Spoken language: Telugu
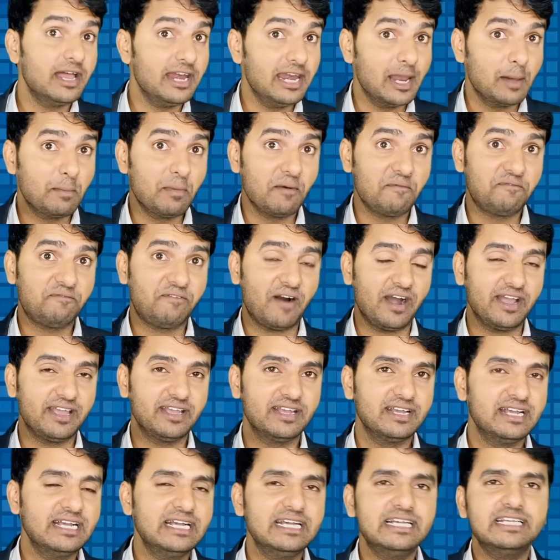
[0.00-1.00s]
నెంబర్ ఫైవ్
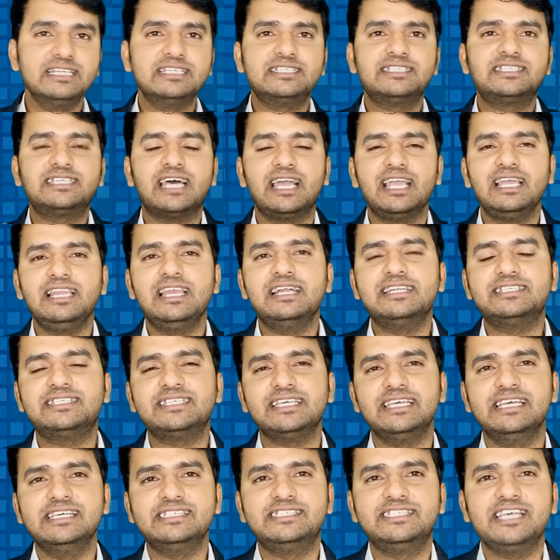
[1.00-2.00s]
సైలెన్స్
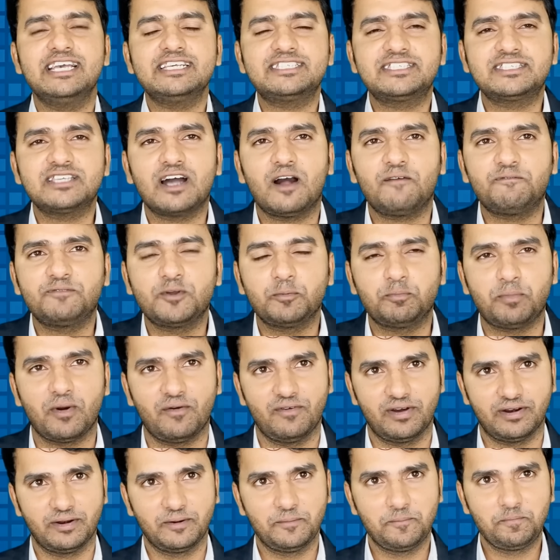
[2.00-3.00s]
ఈజ్ ఏ సాఫ్ట్
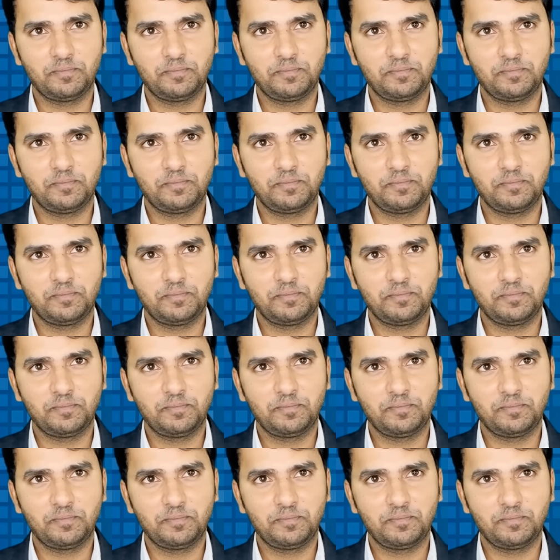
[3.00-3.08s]
పవర్